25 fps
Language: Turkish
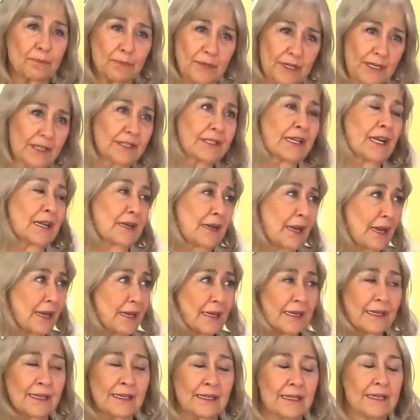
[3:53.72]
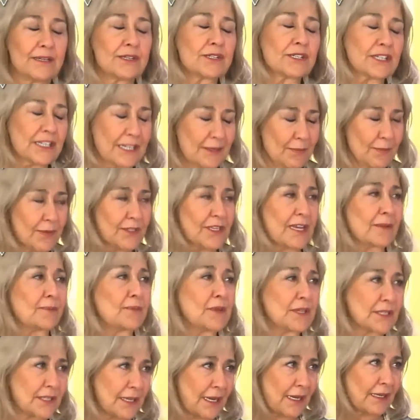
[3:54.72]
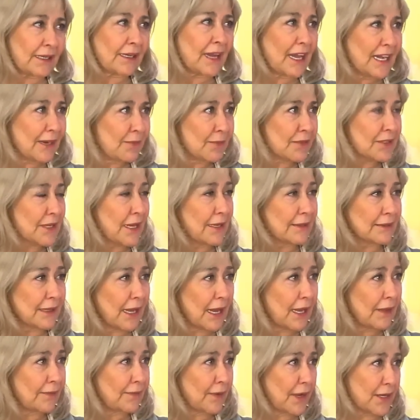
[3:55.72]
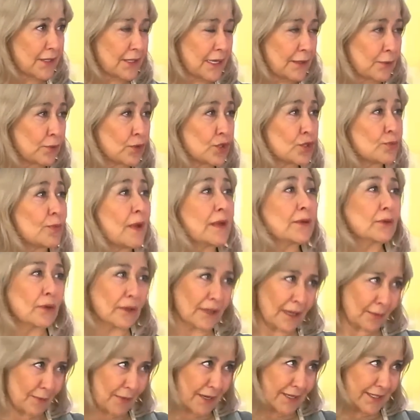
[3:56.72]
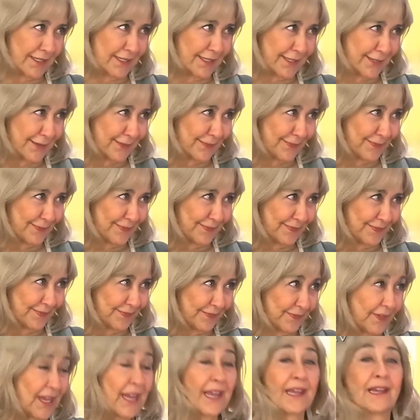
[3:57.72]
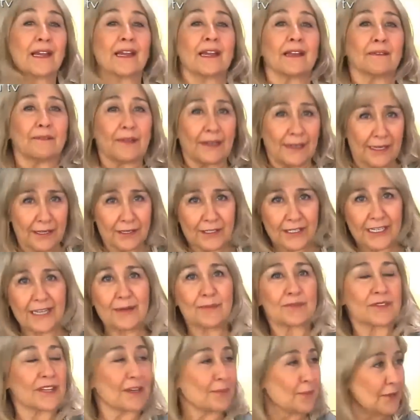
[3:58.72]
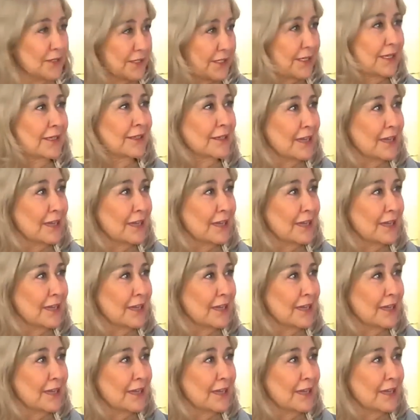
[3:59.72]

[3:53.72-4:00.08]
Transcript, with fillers: Bir kere hiç kimse bize kendimizden daha fazla düşman olamaz. Ve hiç kimse bizi